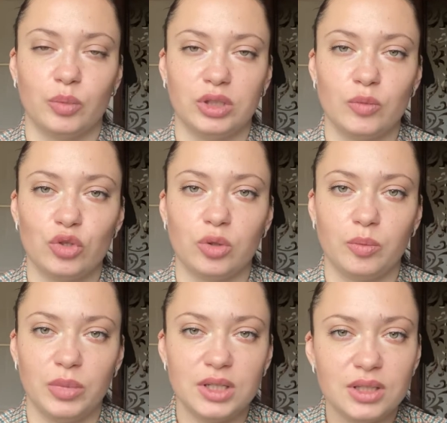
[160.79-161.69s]
потому что
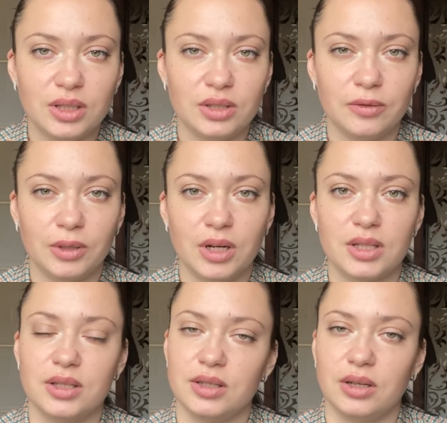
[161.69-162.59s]
без
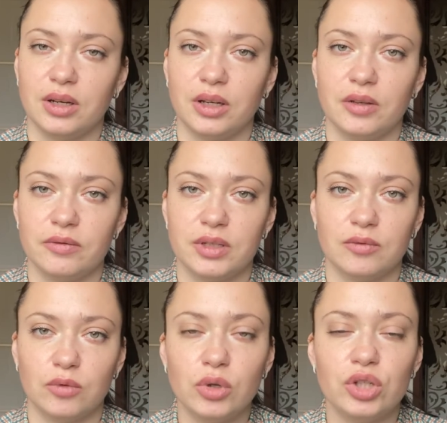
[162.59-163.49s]
стратификации, скорее всего,